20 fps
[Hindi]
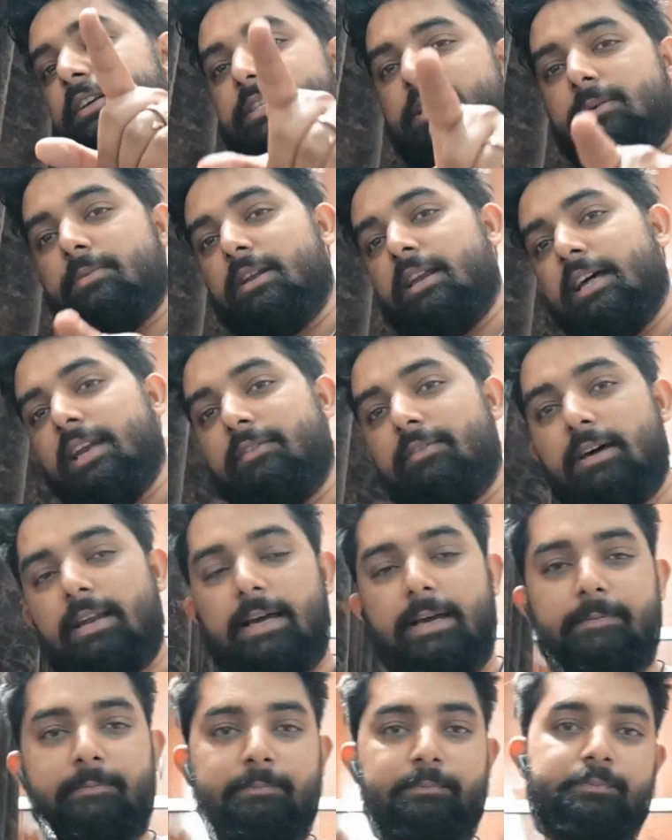फेस्टिवल आने
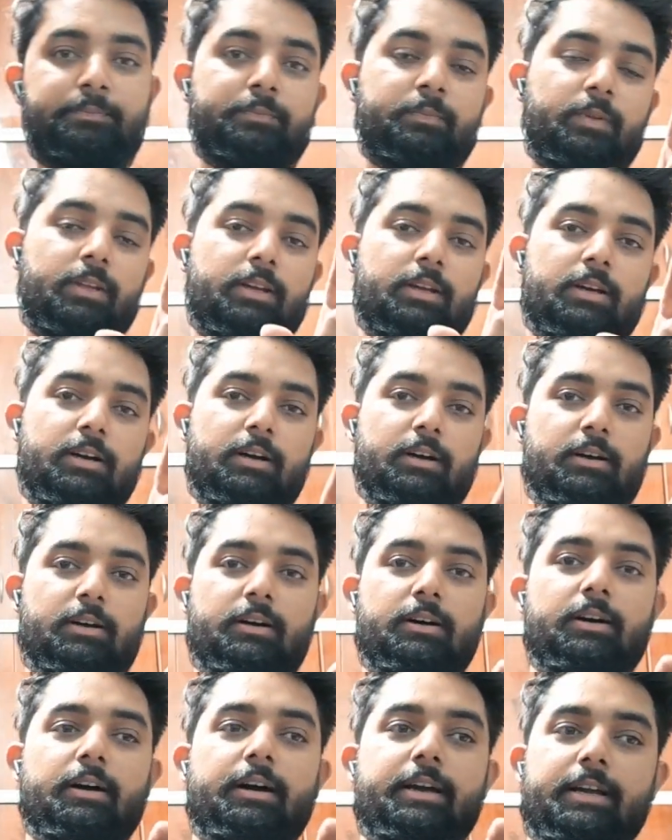वाला
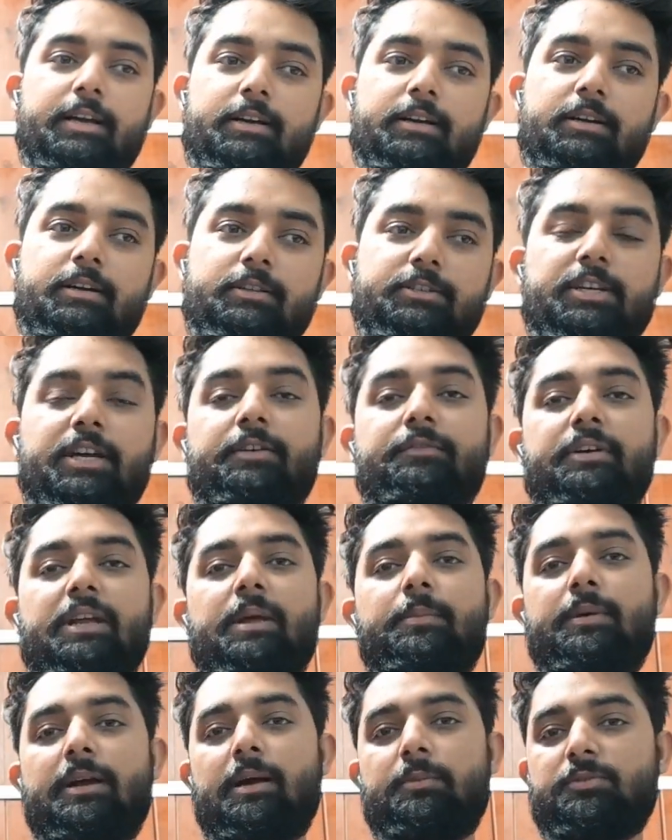है
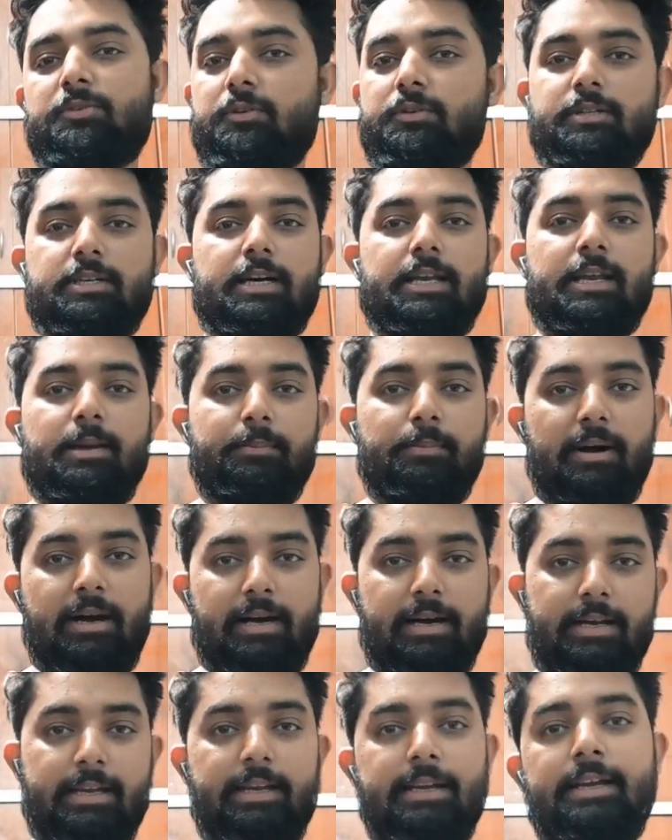जनवरी में हम जौनसारी
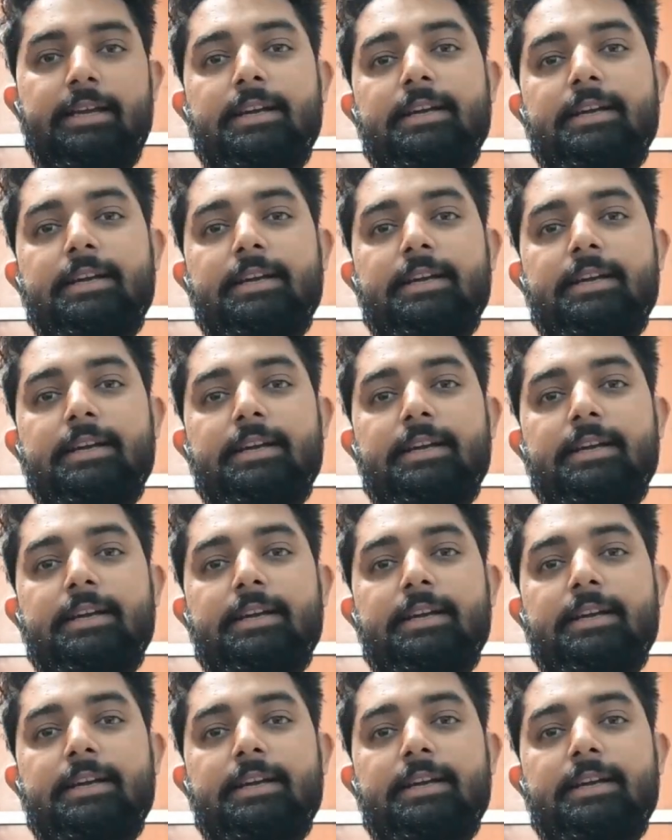पहाड़ी